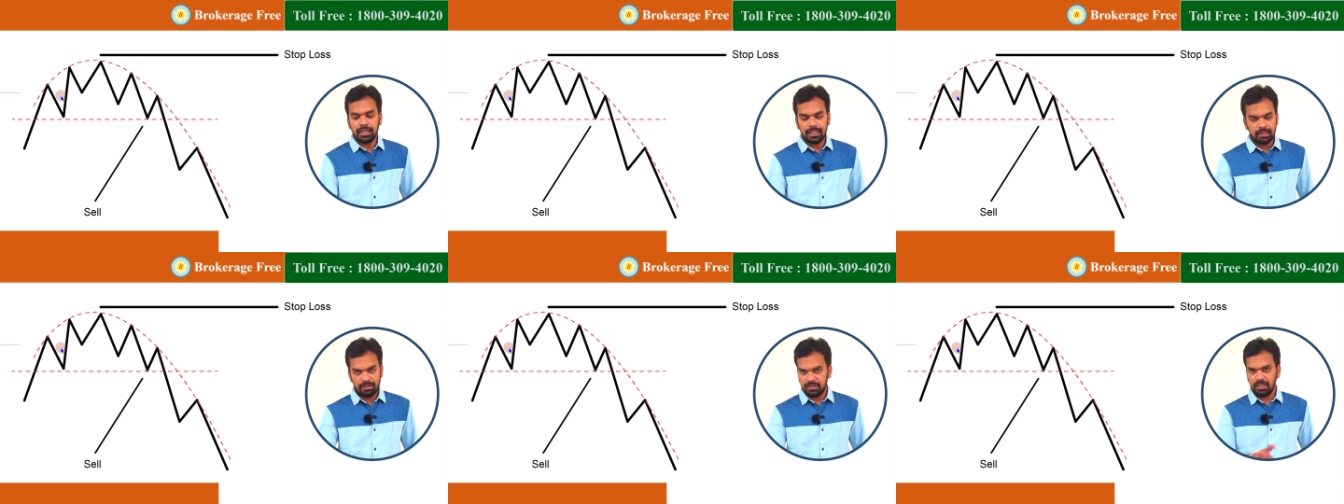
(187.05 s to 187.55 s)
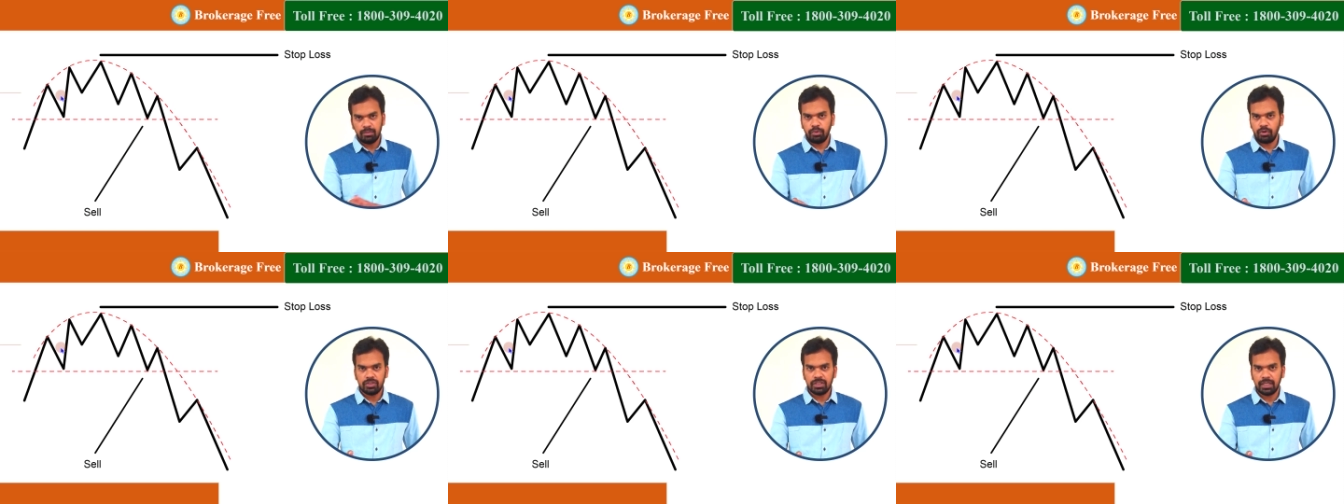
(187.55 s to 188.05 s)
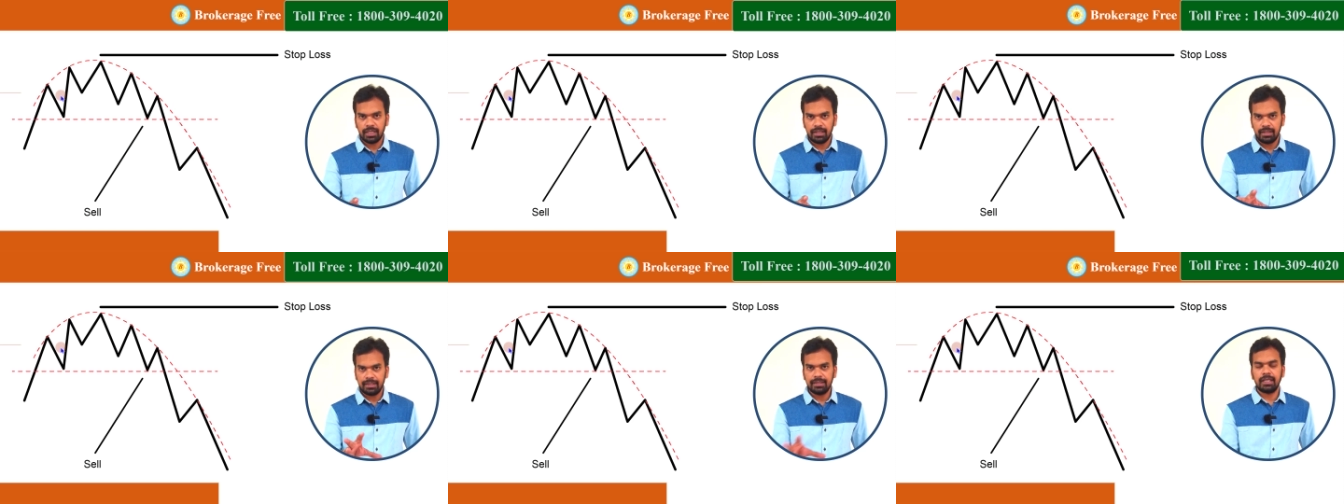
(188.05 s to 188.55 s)
இதை வச்சு
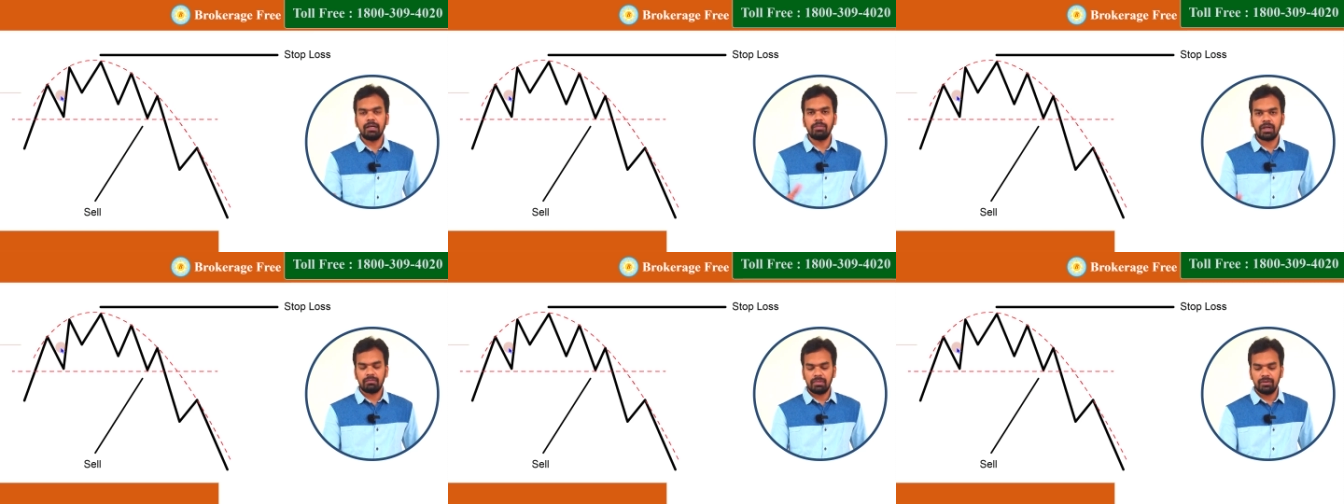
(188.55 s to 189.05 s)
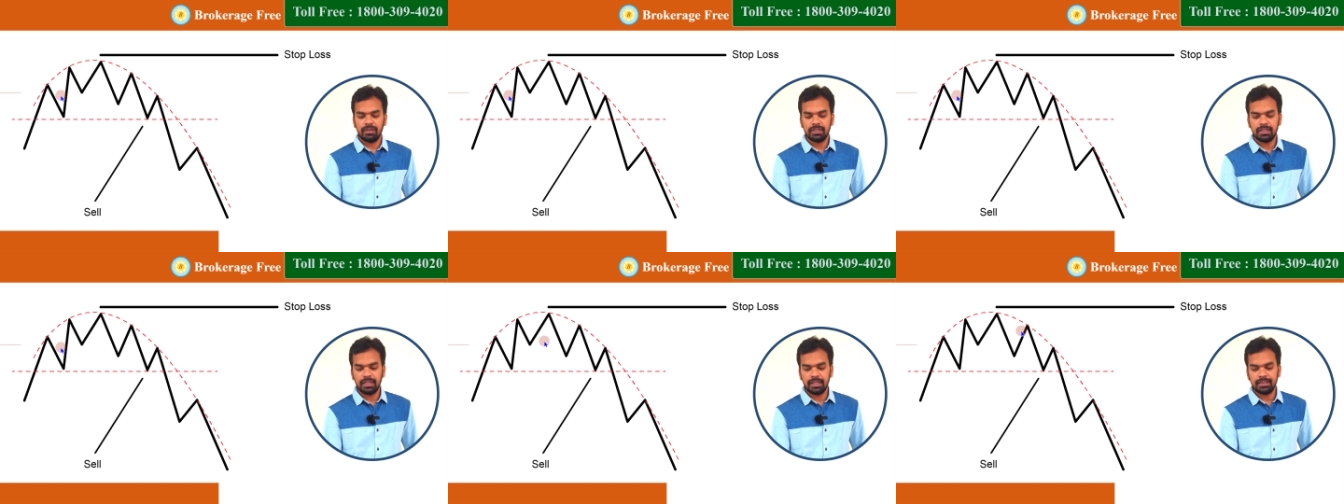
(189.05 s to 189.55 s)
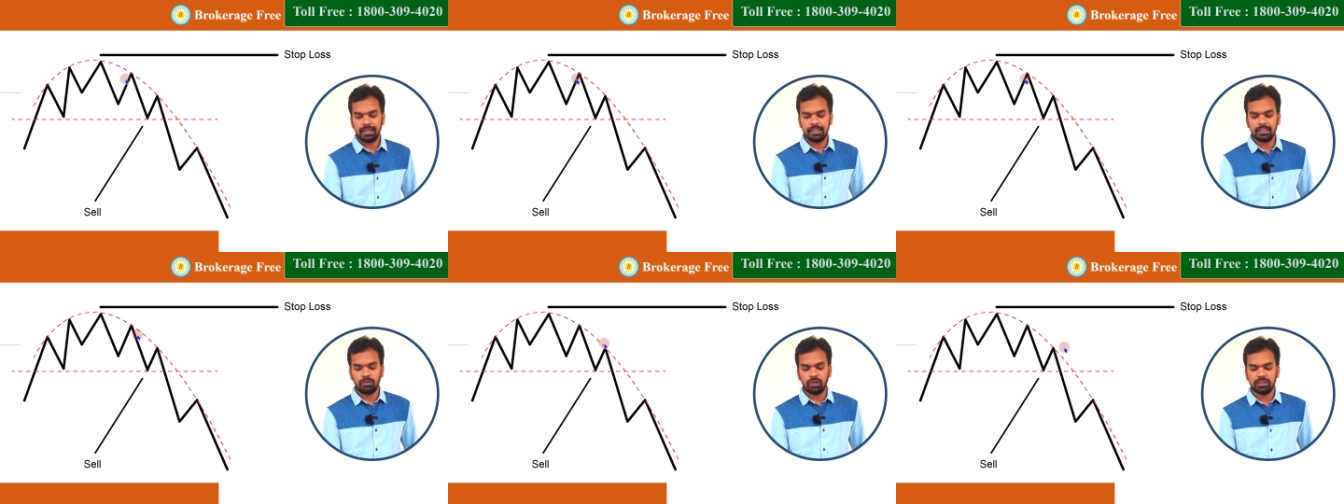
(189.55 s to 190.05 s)
புரிஞ்சுக்கலாம் அதுக்கப்புறமா வந்து அந்த
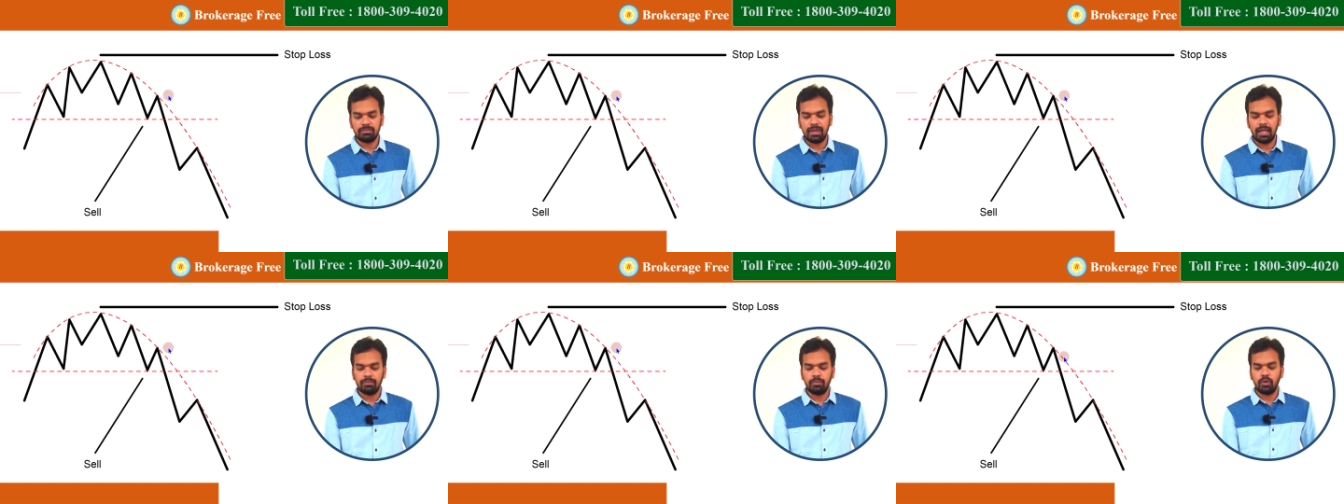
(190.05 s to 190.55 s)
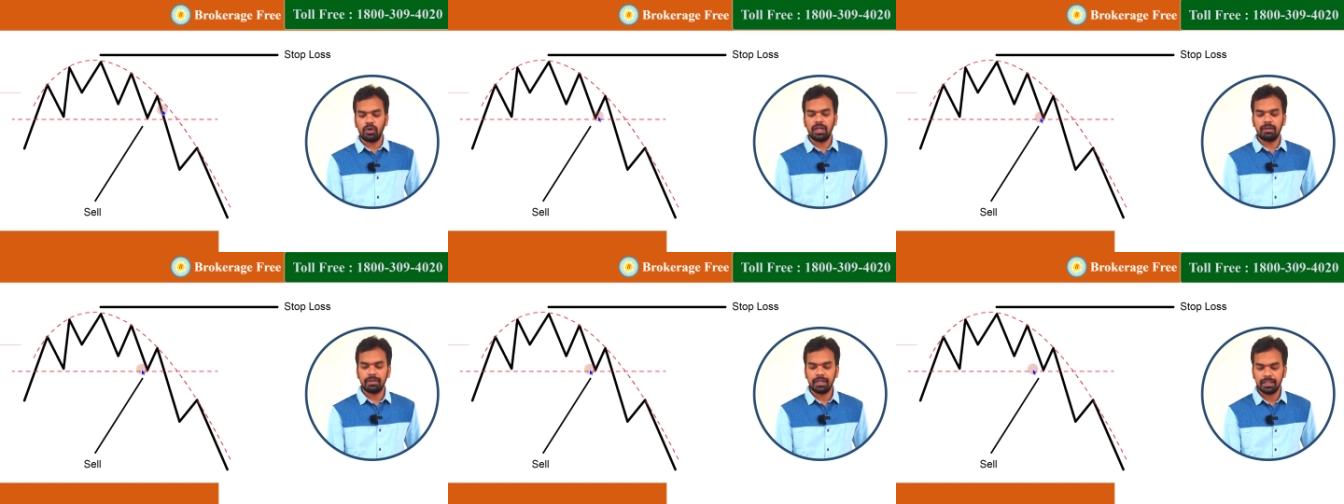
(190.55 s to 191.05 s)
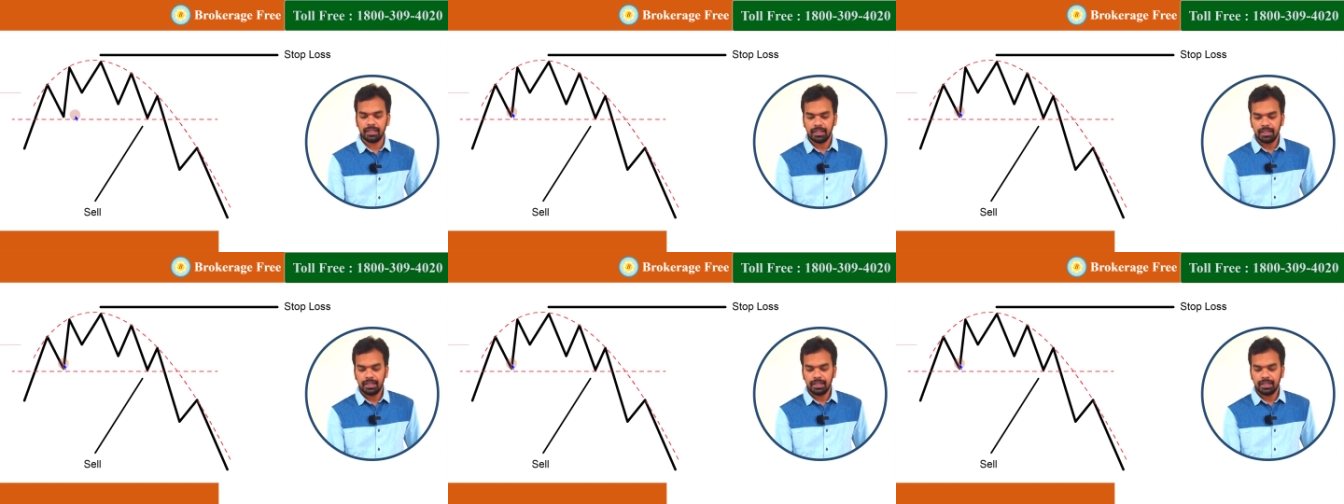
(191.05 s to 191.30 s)
ரேஞ்சை குறைச்சி மேலே போகலை அப்படின்னு